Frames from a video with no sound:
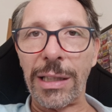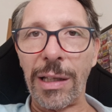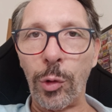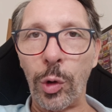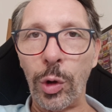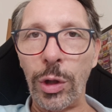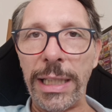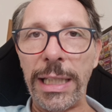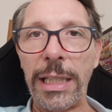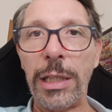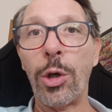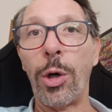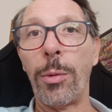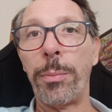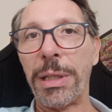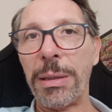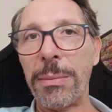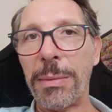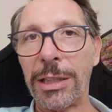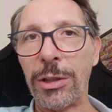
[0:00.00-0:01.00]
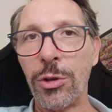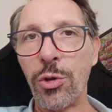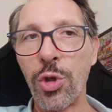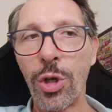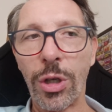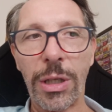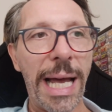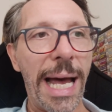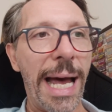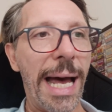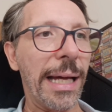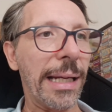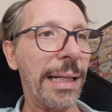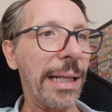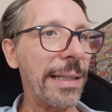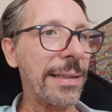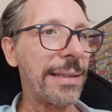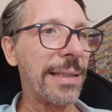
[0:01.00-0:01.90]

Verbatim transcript: tavolino prima di giocare,